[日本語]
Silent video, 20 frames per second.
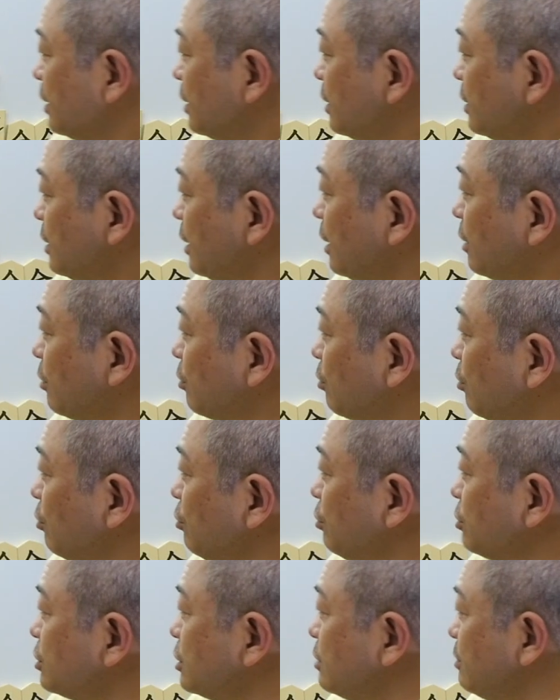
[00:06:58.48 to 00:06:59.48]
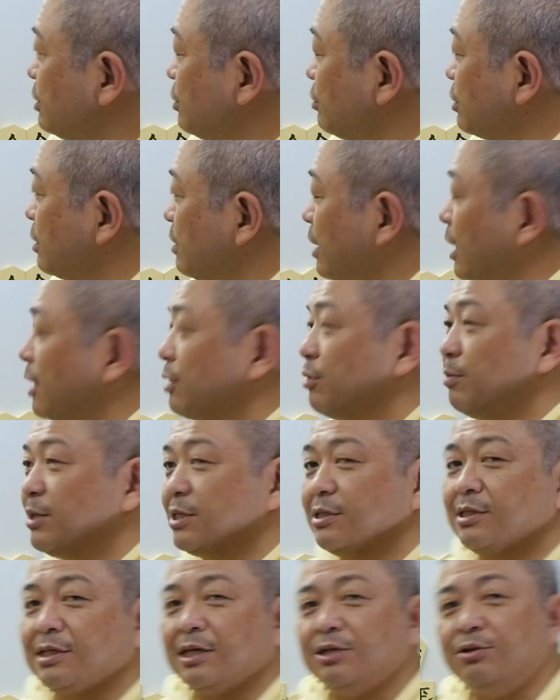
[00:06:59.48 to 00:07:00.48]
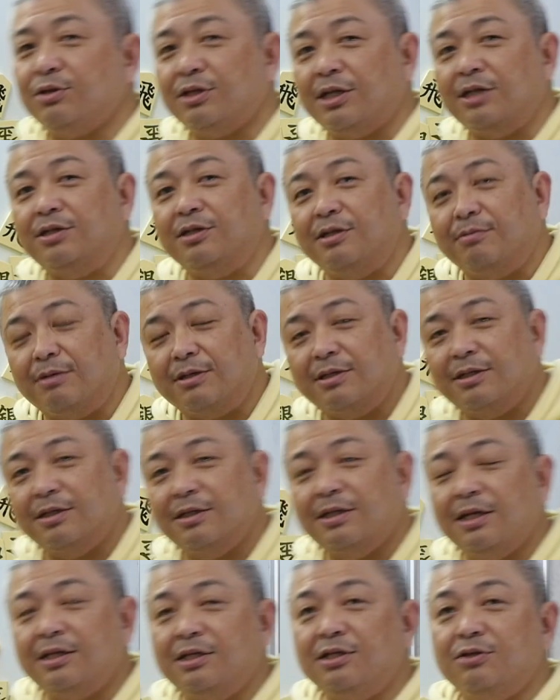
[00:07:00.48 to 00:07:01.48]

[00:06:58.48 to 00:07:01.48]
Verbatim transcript: で、この詰め将棋、あまず最初に手数言います。手数